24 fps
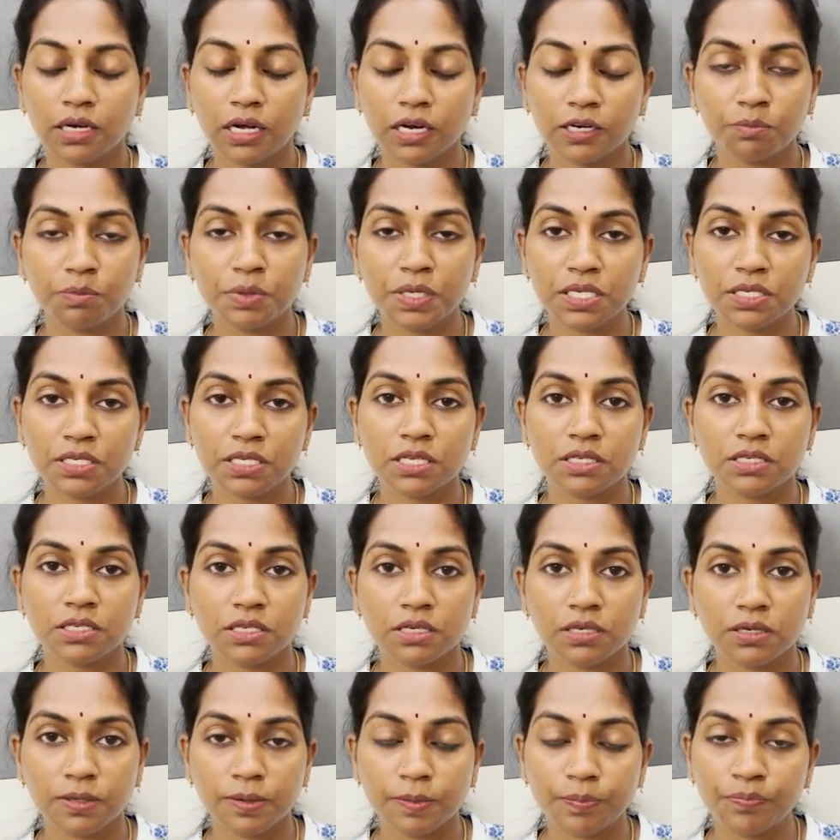కట్ పీసెస్
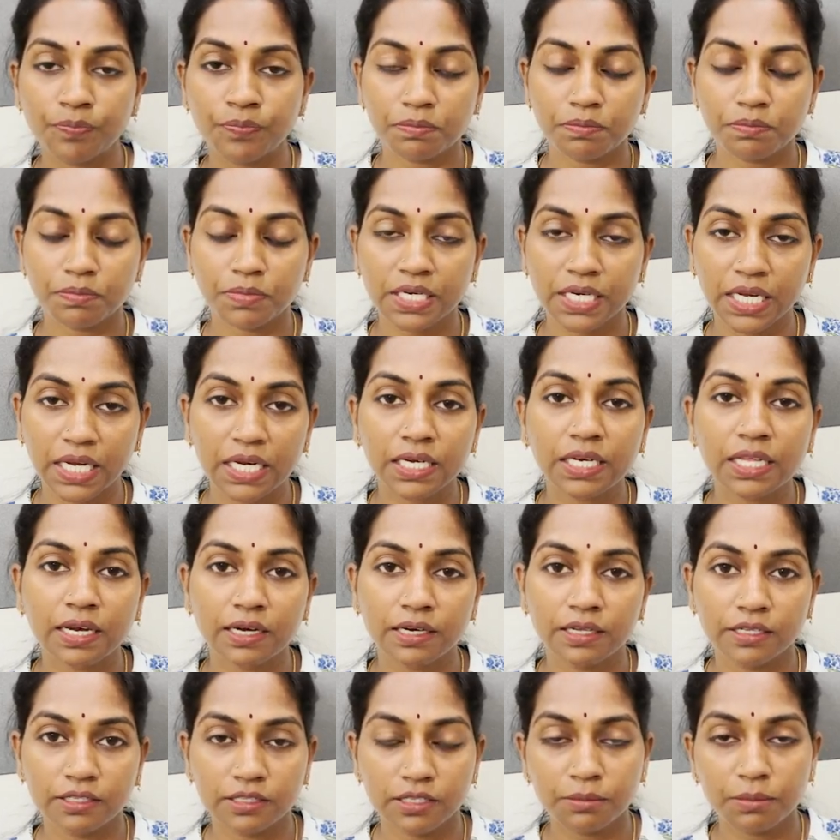రేట్
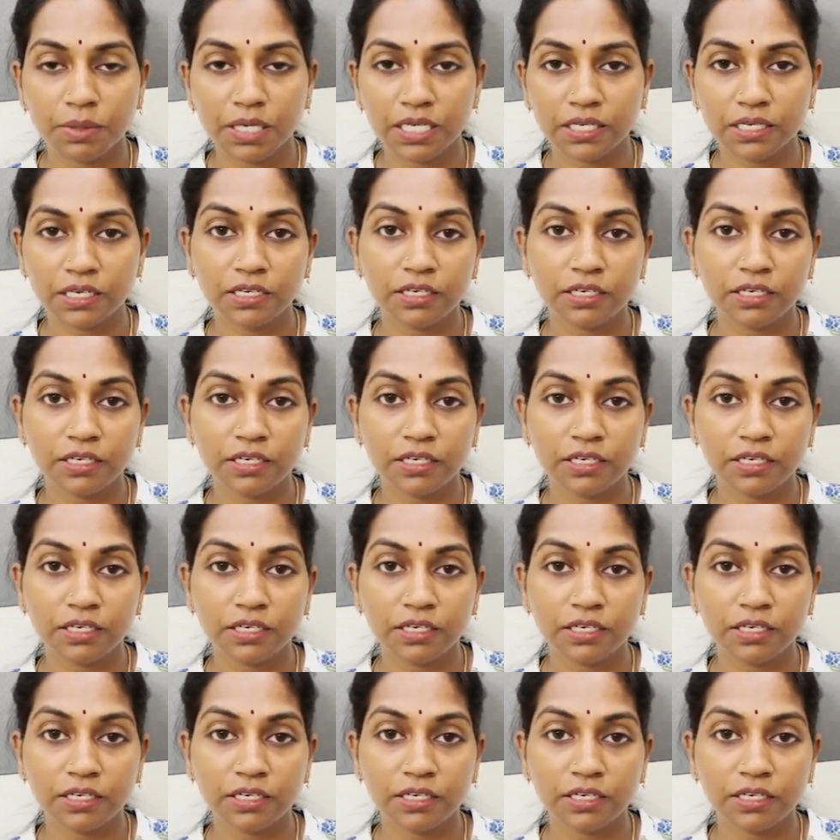అనేది మనకి